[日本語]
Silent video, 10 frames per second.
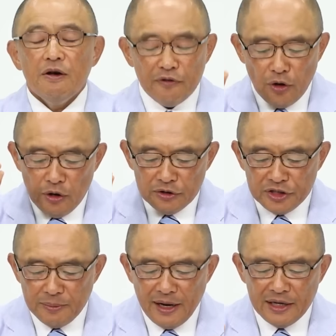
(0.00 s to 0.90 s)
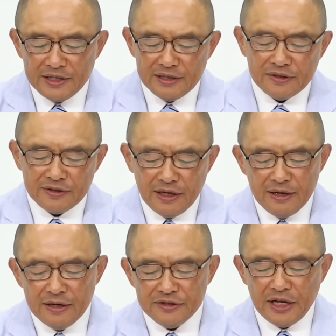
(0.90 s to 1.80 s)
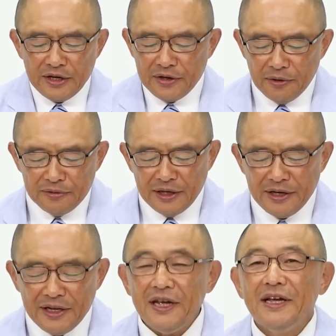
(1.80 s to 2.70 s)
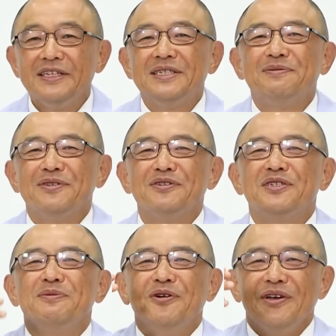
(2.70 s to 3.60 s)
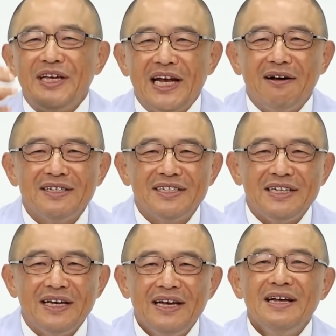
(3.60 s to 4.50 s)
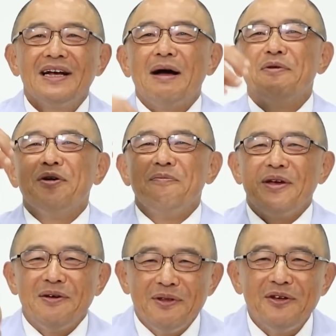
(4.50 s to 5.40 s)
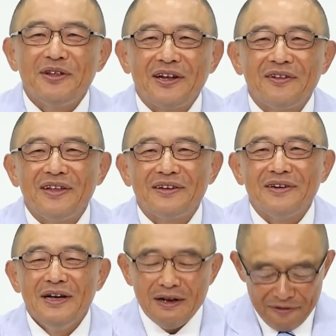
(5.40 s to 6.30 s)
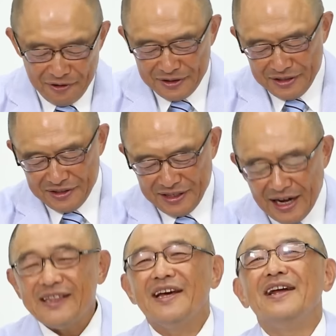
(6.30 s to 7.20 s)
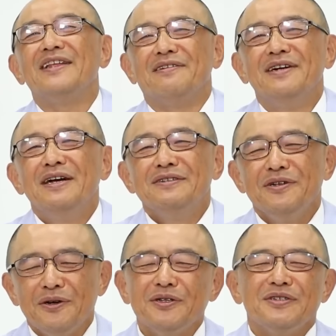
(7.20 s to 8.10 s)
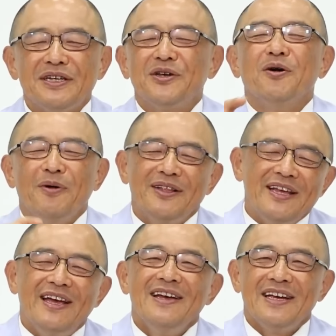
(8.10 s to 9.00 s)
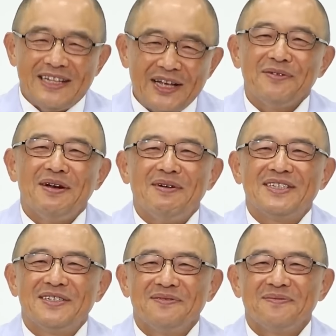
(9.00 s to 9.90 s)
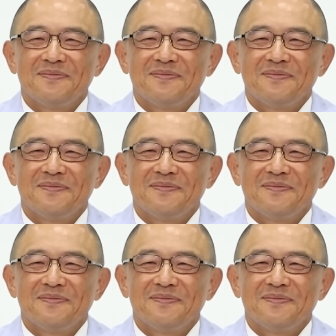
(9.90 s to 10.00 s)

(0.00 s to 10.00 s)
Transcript: その素晴らしいですね積極的に自分の罪を言い表し神の恵みにより頼んでいくその人生が与えられているそのことをぜひ今日覚えていきたいと思います。